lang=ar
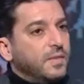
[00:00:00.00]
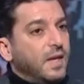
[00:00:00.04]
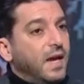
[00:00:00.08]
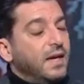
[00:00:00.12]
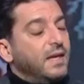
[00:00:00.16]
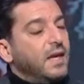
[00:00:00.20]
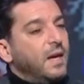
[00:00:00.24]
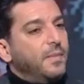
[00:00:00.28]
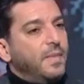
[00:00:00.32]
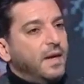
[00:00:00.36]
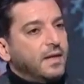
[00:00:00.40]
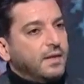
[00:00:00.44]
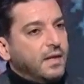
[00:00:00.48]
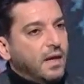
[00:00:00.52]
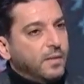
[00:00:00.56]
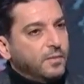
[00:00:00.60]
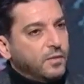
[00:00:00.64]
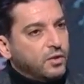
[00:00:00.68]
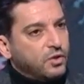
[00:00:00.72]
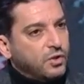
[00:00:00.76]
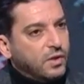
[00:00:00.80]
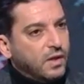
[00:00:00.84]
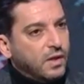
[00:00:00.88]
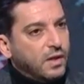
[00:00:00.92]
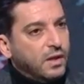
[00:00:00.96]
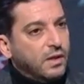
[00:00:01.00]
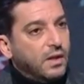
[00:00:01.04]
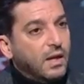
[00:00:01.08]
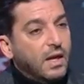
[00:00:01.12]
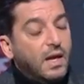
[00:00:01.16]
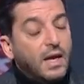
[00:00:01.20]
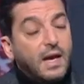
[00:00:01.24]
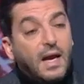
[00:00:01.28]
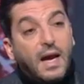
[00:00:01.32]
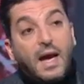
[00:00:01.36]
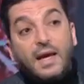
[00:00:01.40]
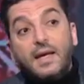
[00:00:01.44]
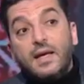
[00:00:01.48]
اي بيت عم نشتغل
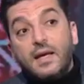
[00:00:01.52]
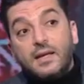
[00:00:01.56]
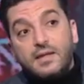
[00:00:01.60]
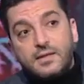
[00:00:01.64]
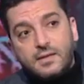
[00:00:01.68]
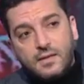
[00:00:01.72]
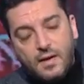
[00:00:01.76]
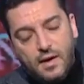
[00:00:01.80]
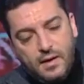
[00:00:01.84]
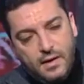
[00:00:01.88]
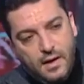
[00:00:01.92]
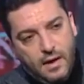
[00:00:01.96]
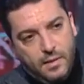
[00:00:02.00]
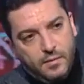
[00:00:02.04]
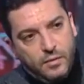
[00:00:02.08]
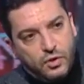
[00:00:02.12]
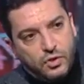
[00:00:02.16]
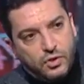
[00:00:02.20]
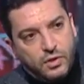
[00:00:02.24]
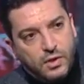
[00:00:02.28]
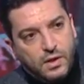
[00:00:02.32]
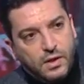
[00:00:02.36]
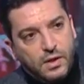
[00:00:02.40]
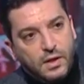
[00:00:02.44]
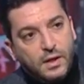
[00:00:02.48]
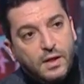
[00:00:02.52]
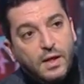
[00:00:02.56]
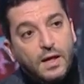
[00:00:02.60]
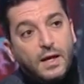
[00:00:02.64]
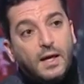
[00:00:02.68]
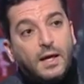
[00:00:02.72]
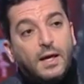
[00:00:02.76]
اي ستايل عم نشتغل